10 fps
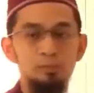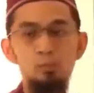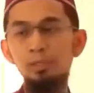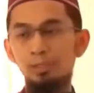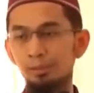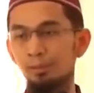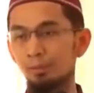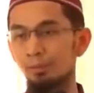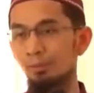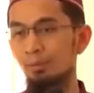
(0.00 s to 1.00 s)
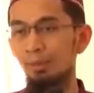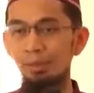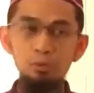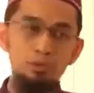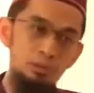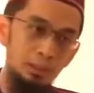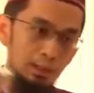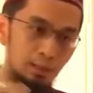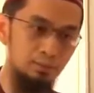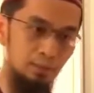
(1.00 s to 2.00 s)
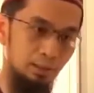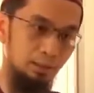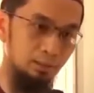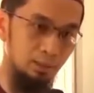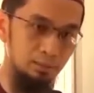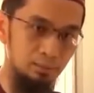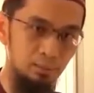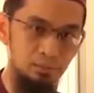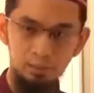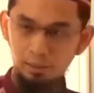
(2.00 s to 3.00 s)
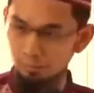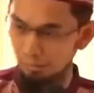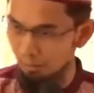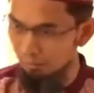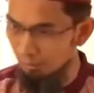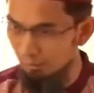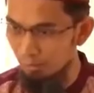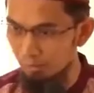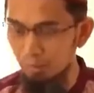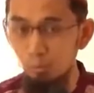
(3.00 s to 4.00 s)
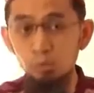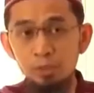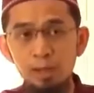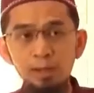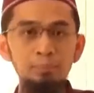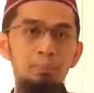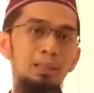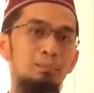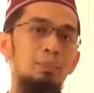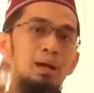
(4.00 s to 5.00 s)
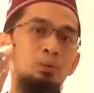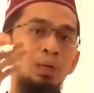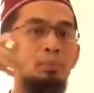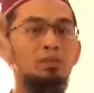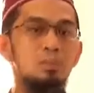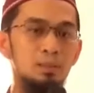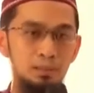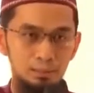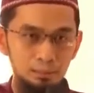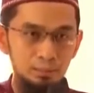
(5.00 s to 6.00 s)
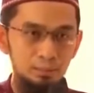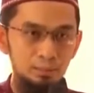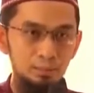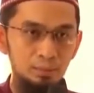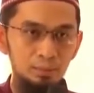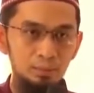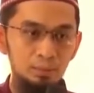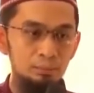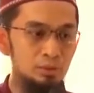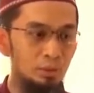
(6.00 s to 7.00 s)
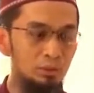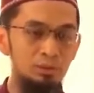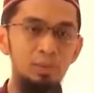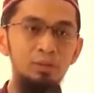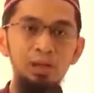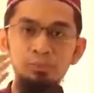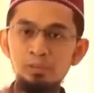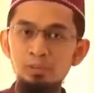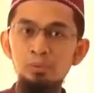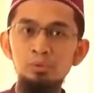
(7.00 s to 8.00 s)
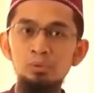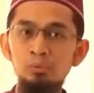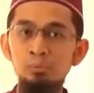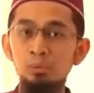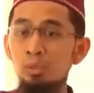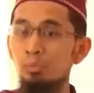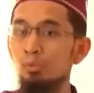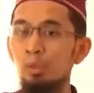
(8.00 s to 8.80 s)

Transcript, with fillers: usah semuanya. Kamu istirahat silahkan ya kan? Istirahat dengan baik dan usahakan malam bangun ambil sebagiannya. Ya. Masya Allah sebanyak apa sih butuh untuk memenuhi